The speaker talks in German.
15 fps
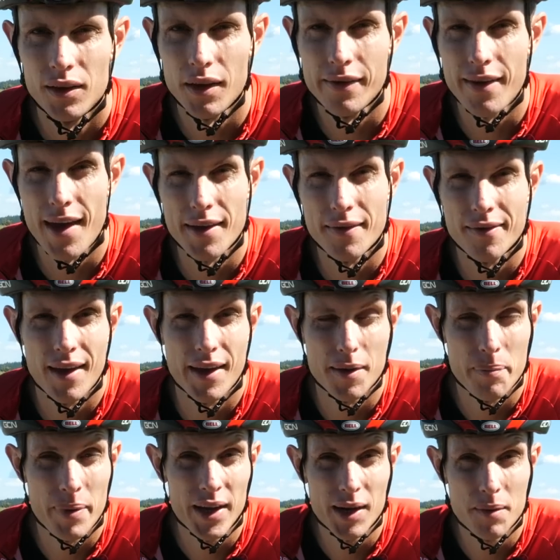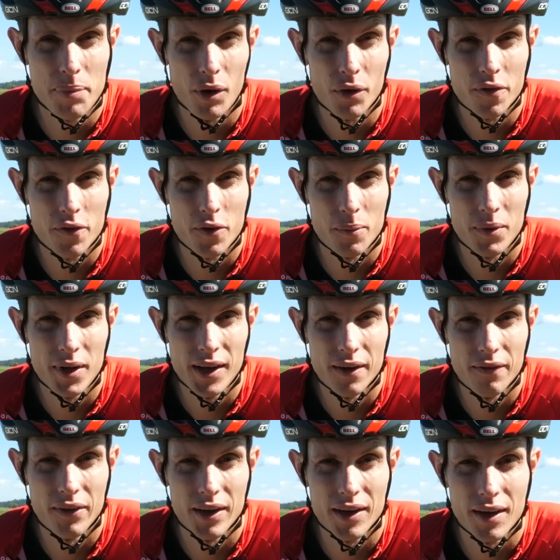Das heißt, eine Pingelpause vom
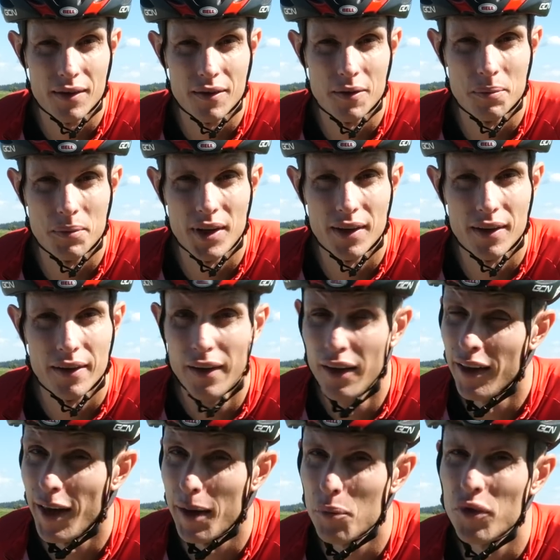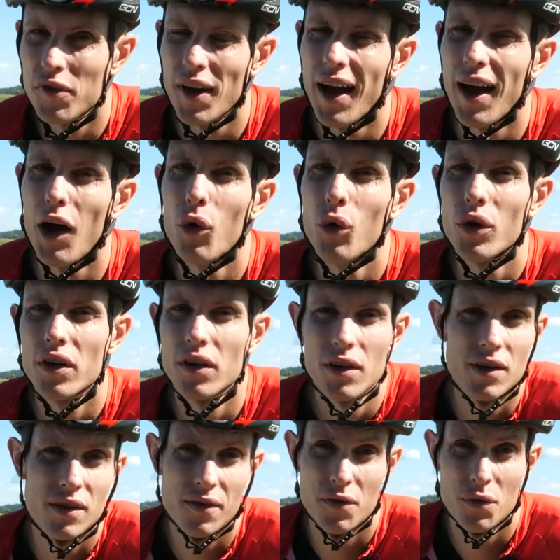Leader wird akzeptiert. Er muss auch
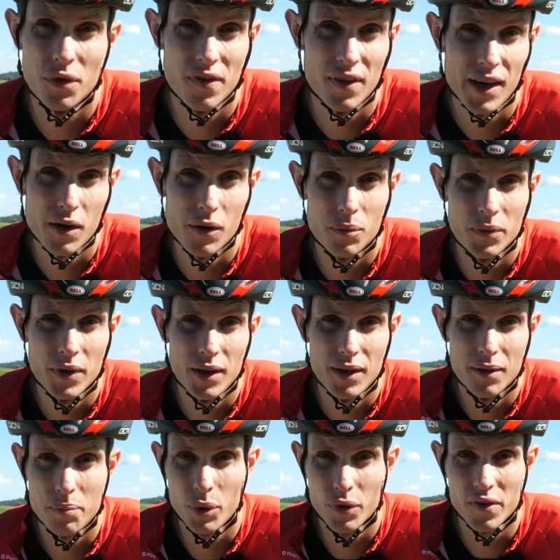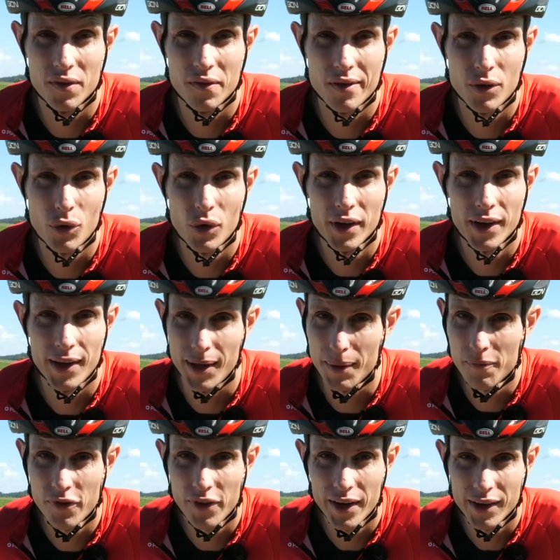nicht so sehr um die Position
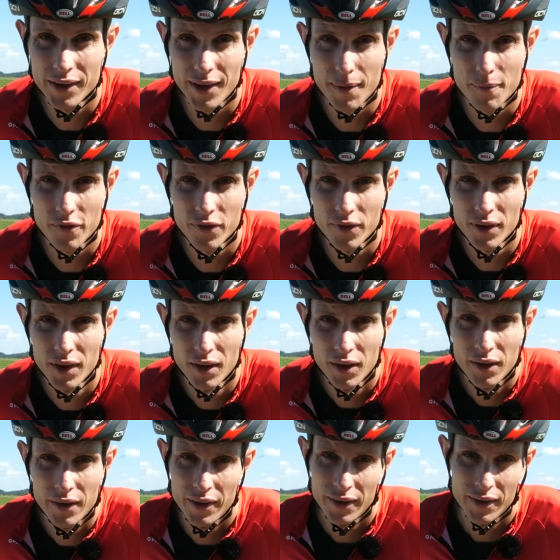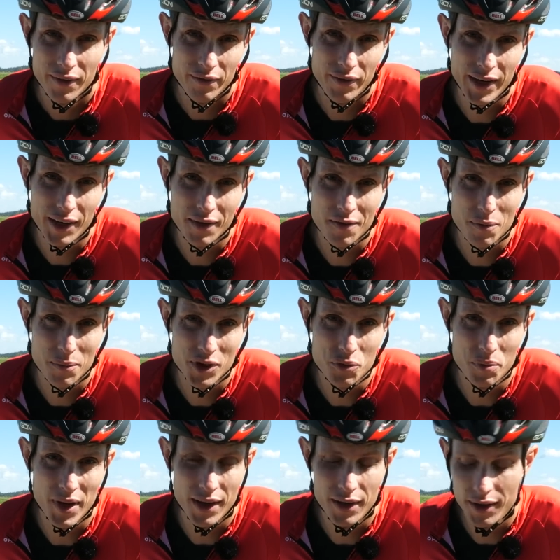im Feld kämpfen, wenn jetzt zum
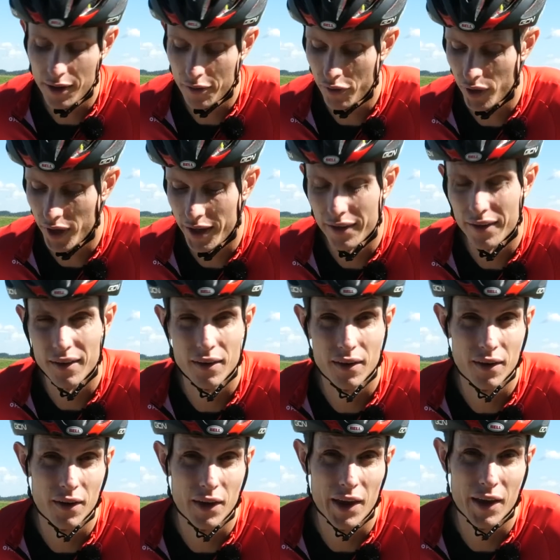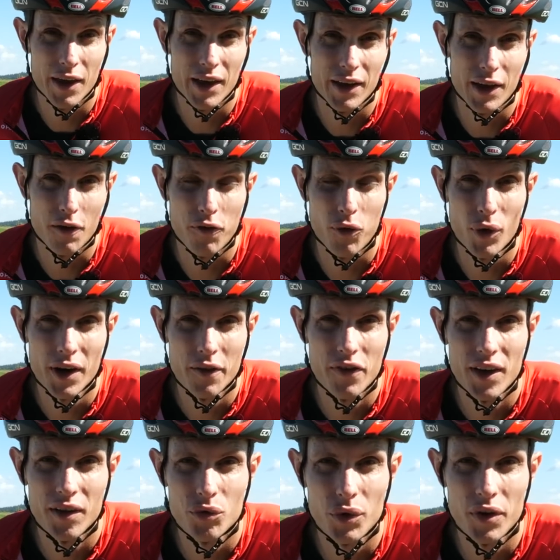Beispiel der Leader von hinten äh, nach vorne
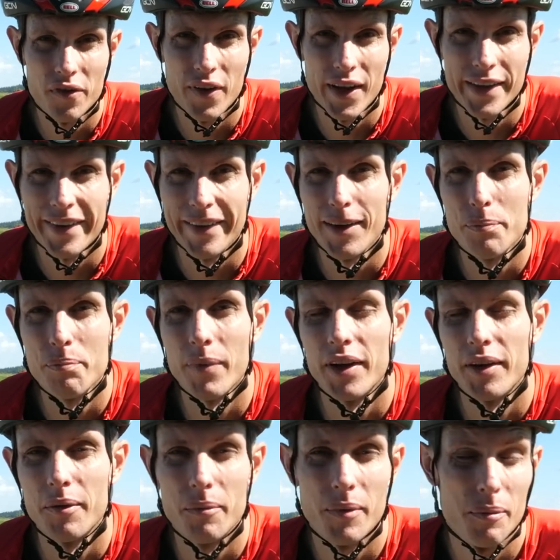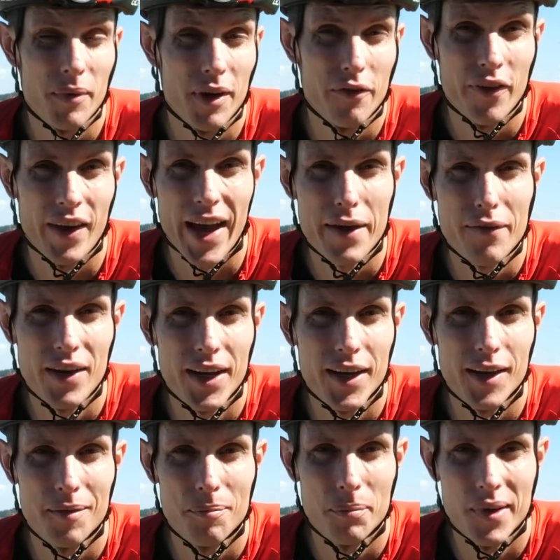fährt durchs Feld, dann gibt man ihm immer
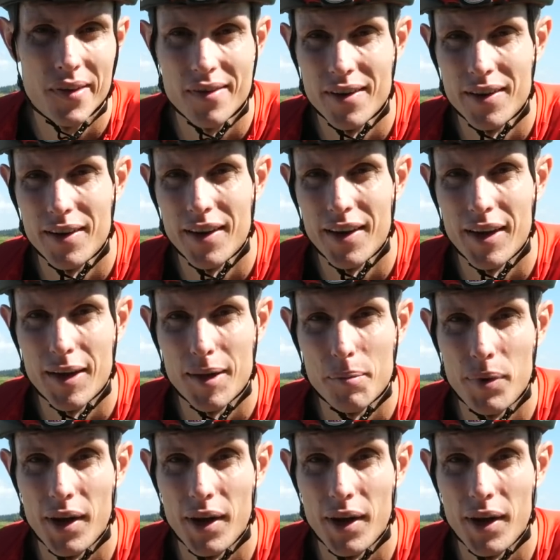freiwillig ein bisschen äh,